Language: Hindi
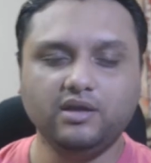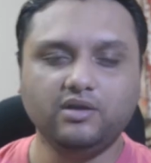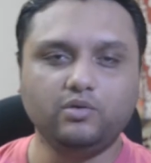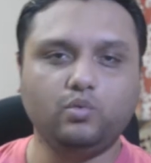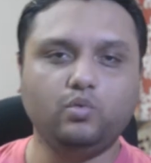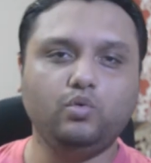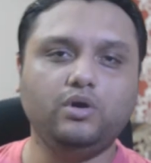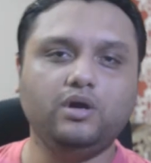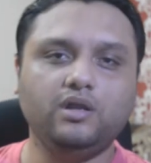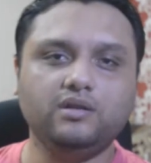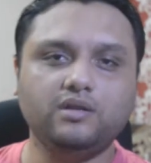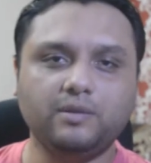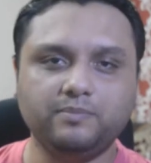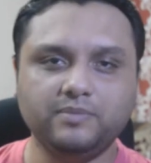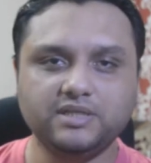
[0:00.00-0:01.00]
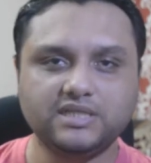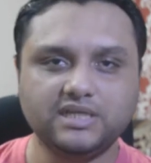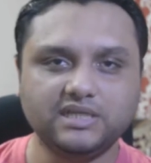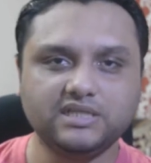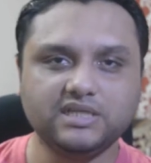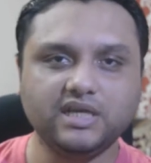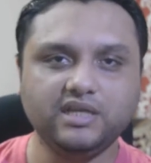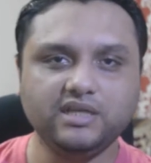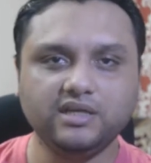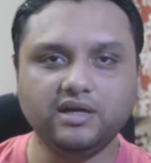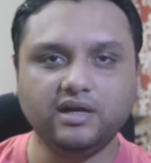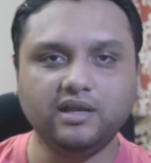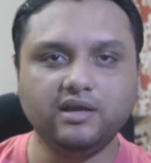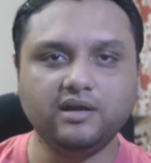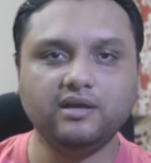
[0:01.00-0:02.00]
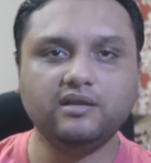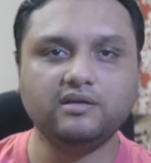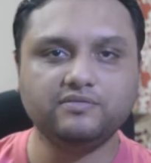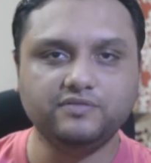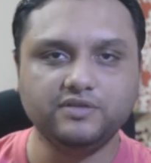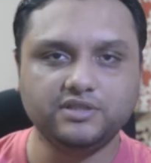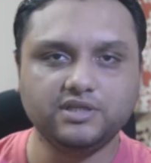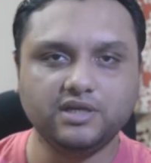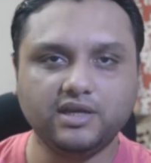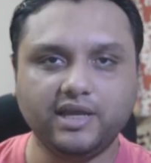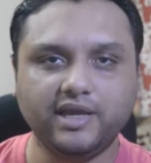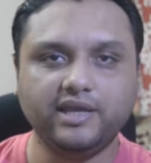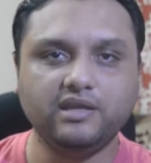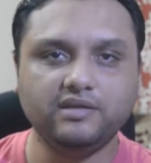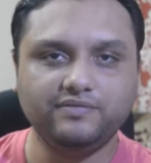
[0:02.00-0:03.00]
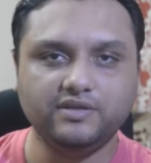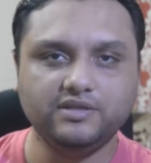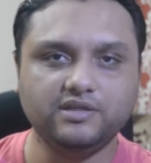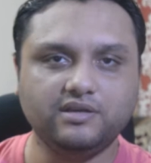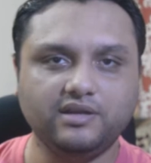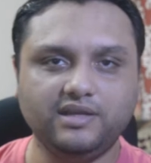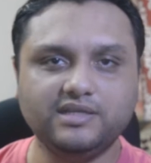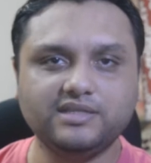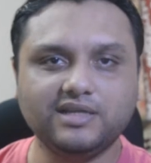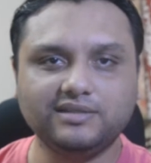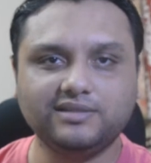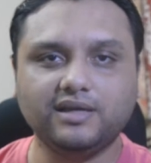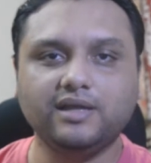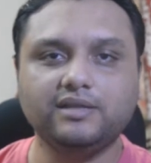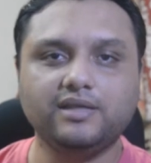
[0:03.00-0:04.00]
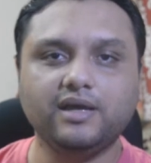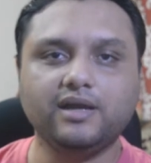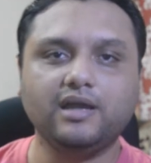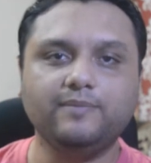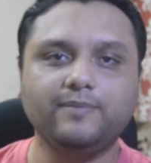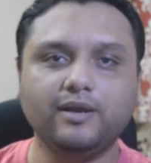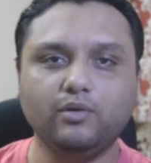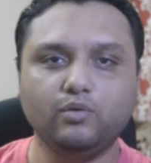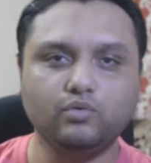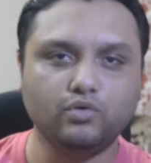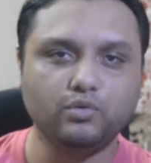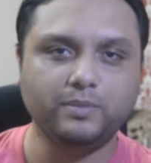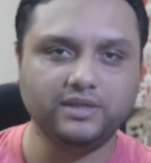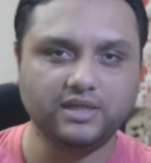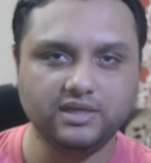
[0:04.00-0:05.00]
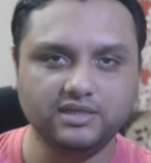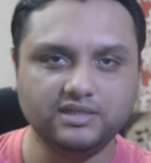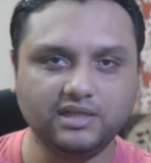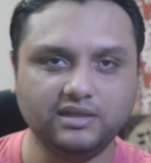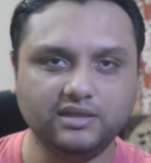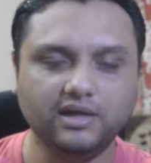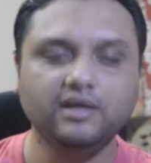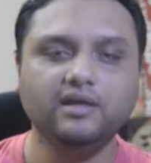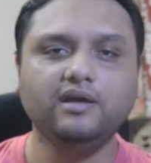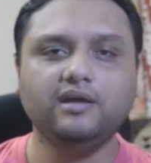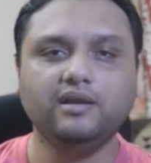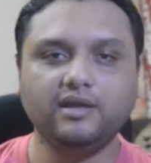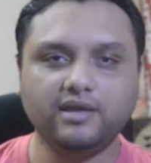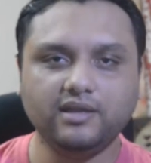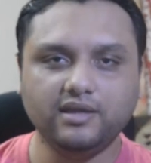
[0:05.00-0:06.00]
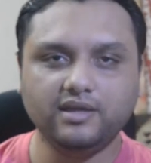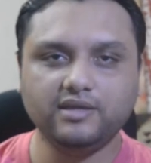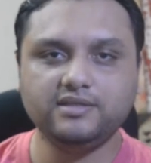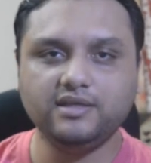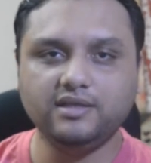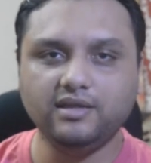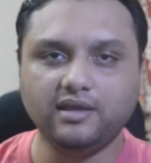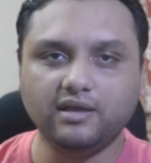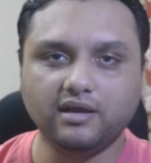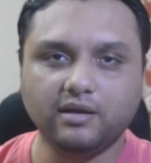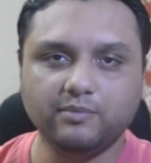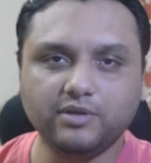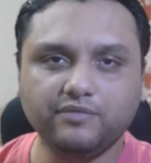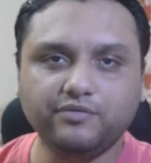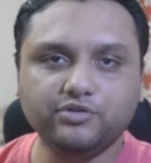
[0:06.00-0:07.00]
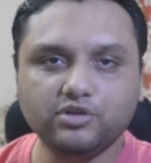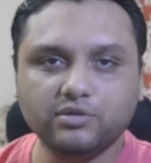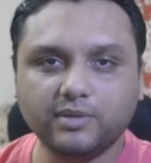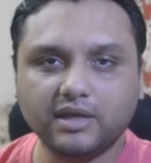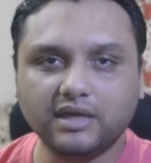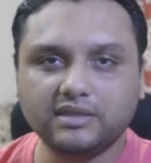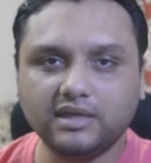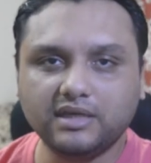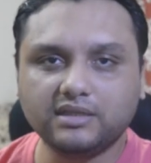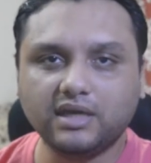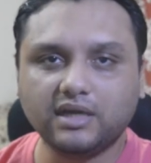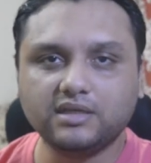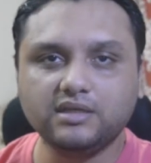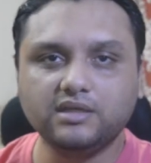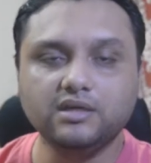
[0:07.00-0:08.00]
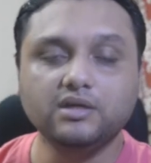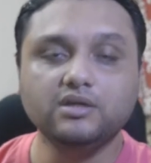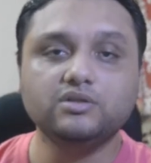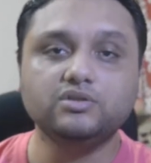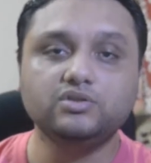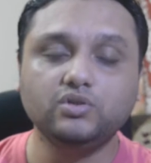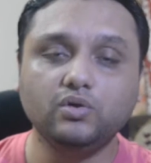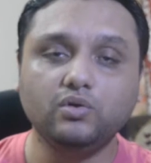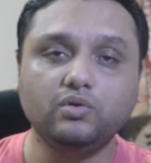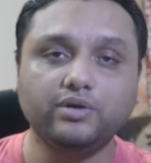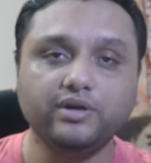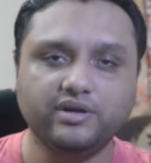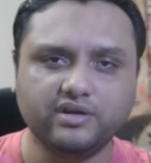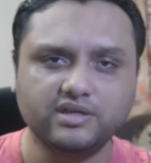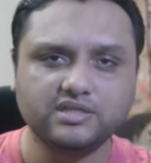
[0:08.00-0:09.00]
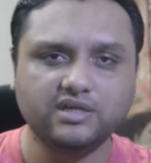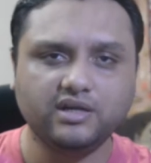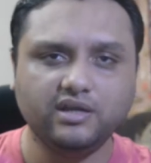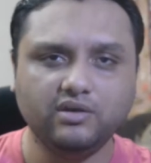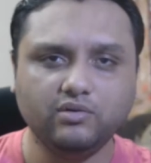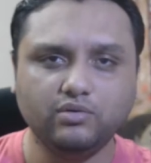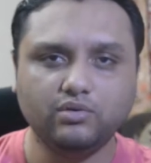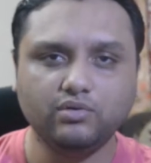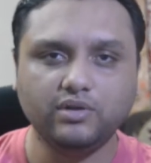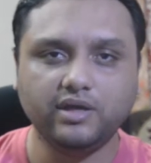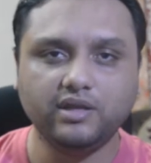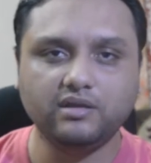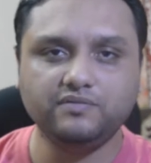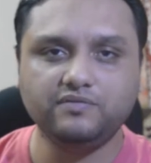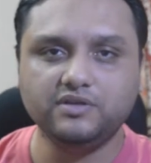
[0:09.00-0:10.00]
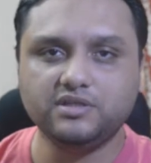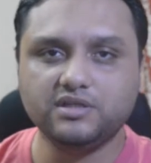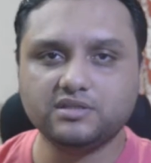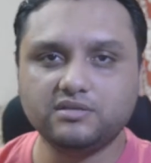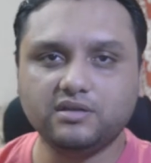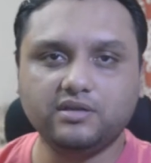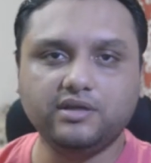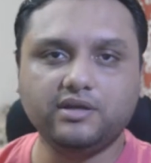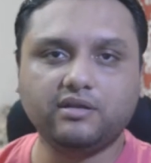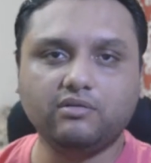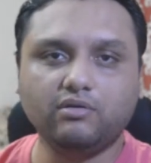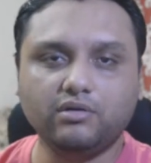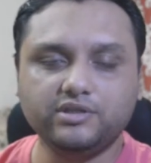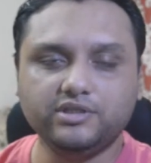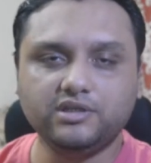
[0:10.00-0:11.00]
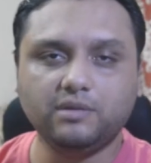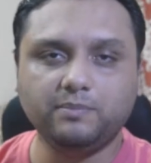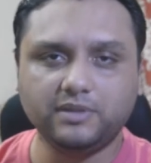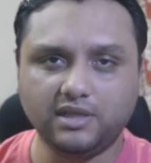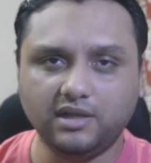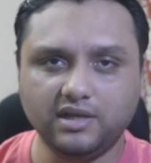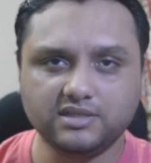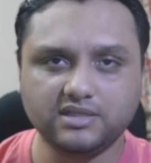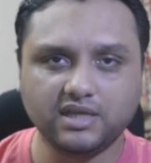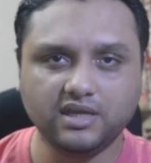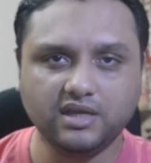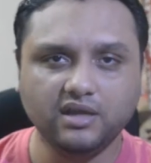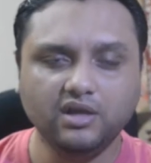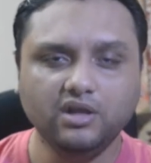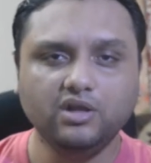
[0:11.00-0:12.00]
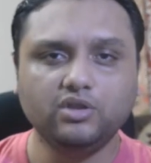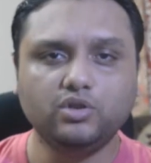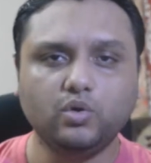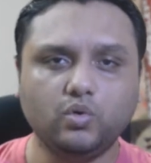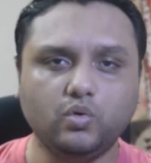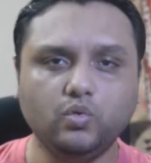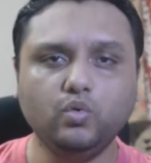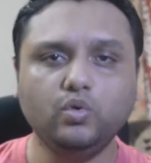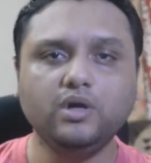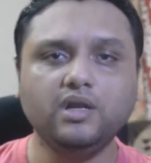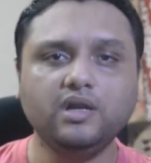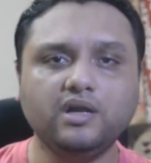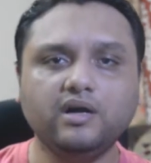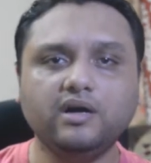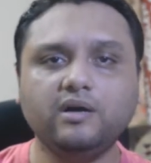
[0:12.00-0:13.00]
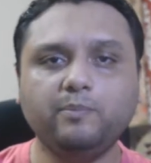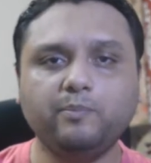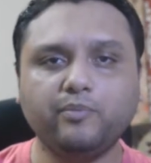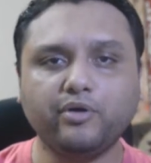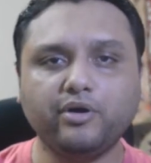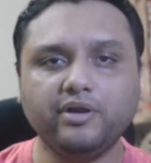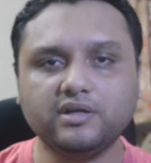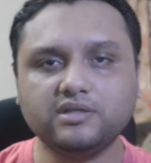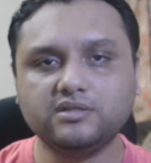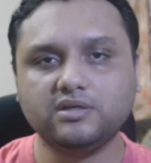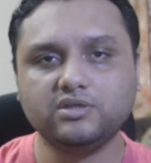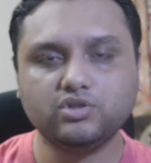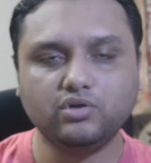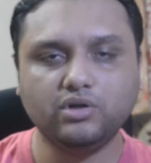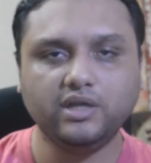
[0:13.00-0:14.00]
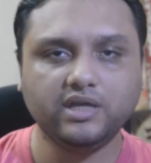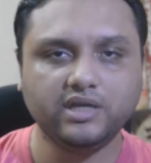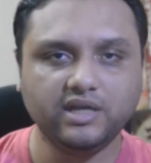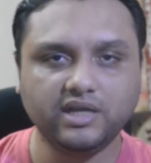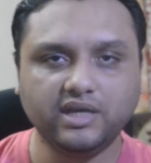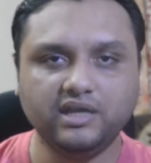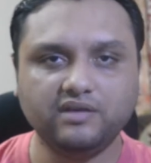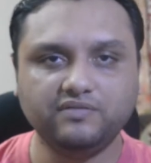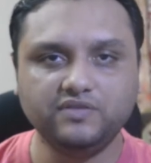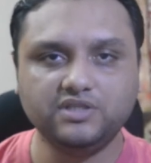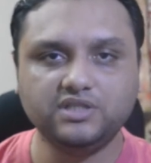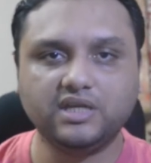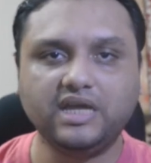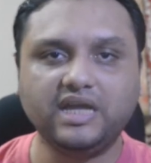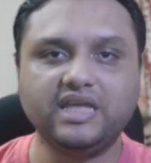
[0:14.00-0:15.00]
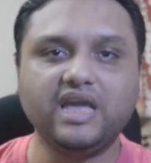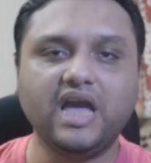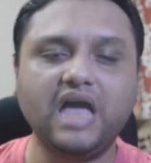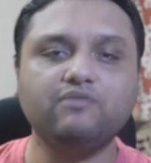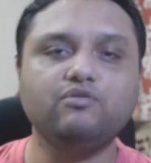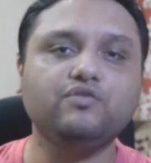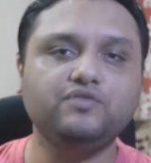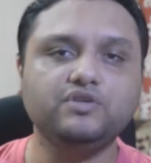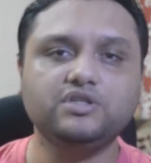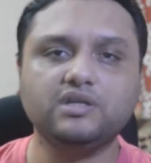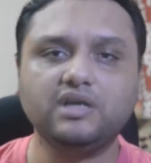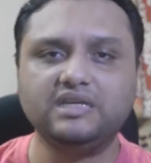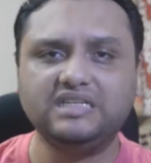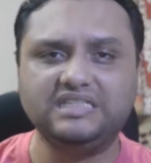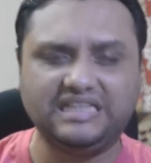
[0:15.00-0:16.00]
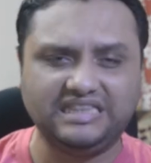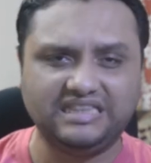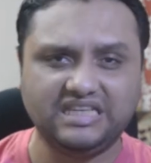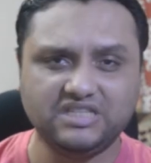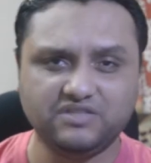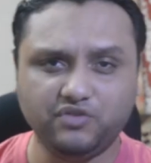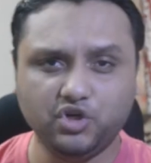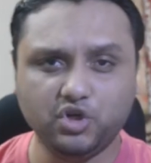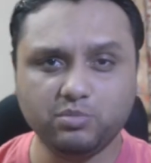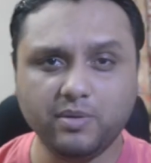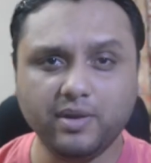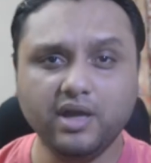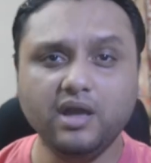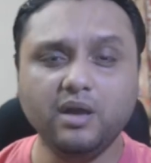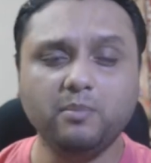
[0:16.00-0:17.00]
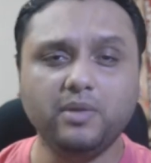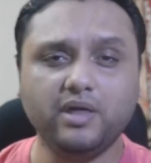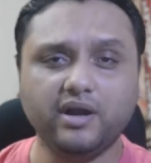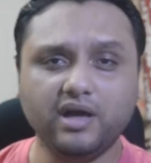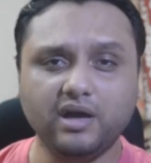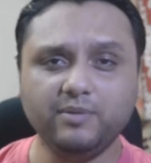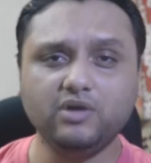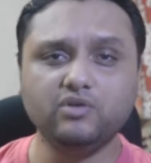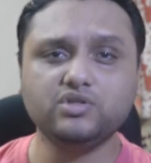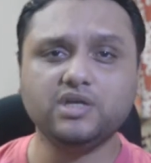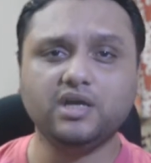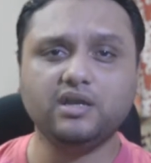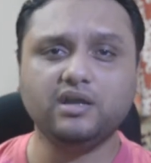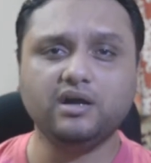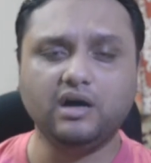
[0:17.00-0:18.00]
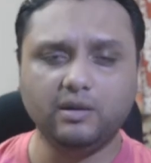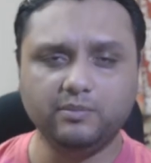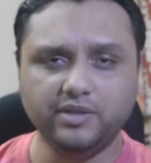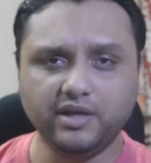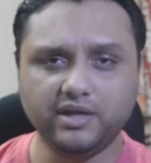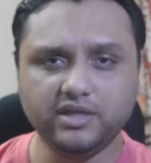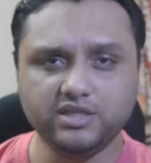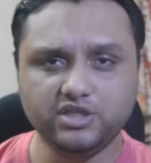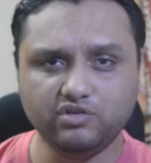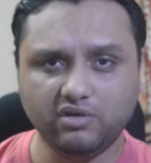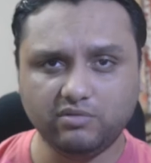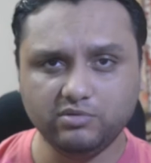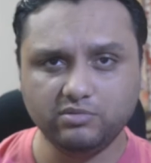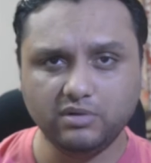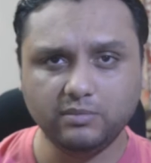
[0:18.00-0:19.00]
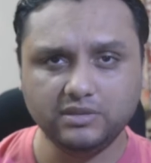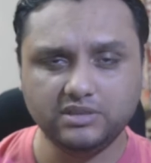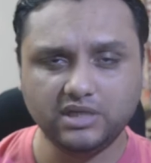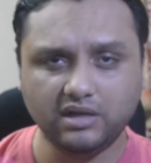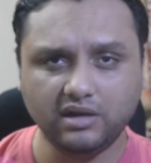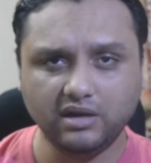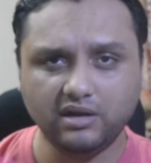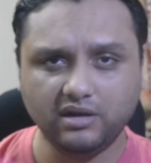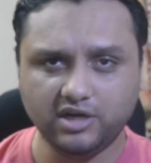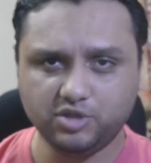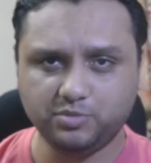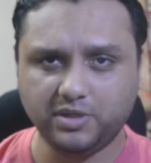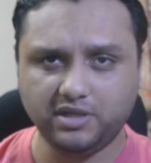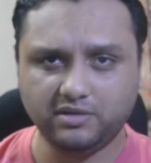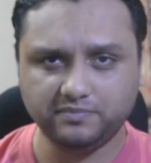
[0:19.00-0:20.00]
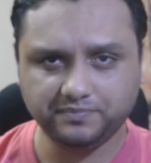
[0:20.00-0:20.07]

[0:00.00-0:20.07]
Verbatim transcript: गूगल अपनी सर्च के लिए अलग अलग फ़ीचर नए नए फ़ीचर रिलीज़ करता रहता है कई बार लोगों को पता नहीं चलता लेकिन इसीलिए हम ये वीडियो बनाते हैं ताकि जो लोग इंटरेस्टेड हैं उनको नए नए फ़ीचर्स नई नई टेक्नोलॉजी का पता लग सके तो गूगल का प्रोडक्ट सर्च को लेके एक नया फ़ीचर है क्या है वो फ़ीचर आइए जानते हैं इस वीडियो में मेरा नाम है हुसैन आप देख रहे हैं जवाबी बाबा चैनल लेट्स बिगिन